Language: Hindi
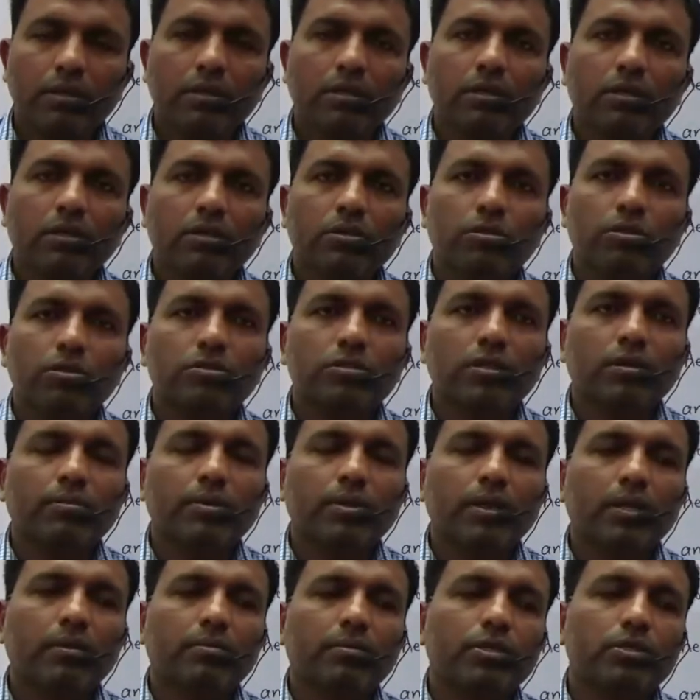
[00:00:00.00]
तो इसका
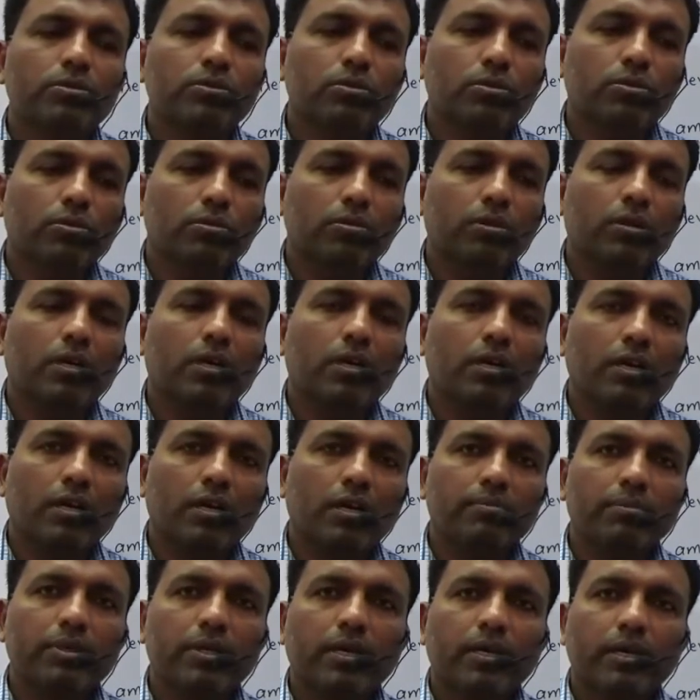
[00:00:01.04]
मतलब है सोहन का
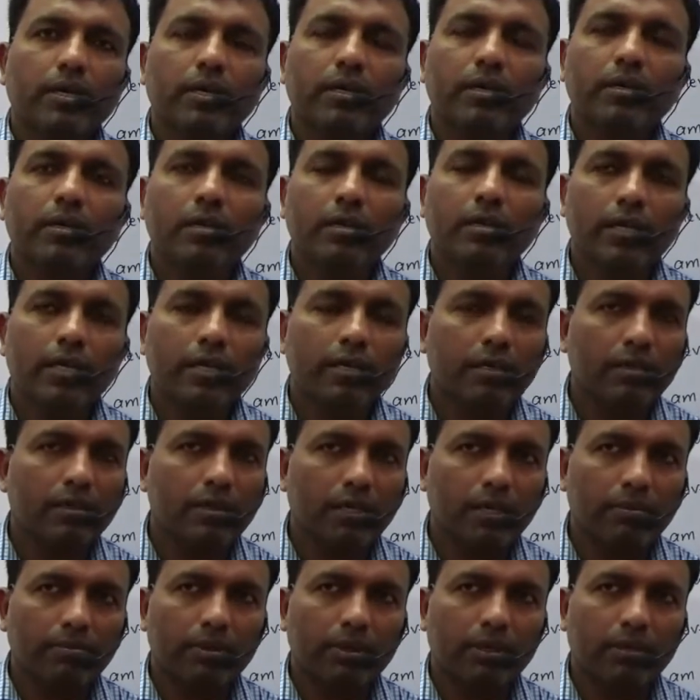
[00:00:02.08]
काम क्या है एक
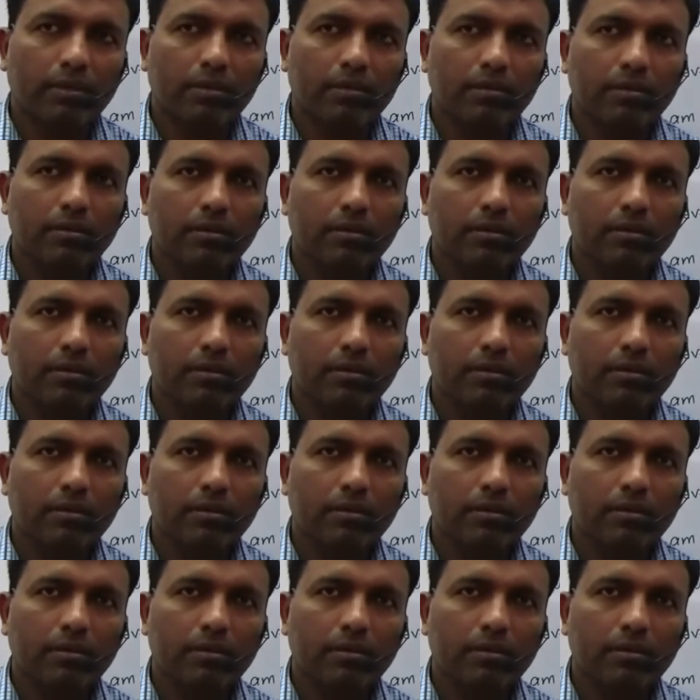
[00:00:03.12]
अध्यापक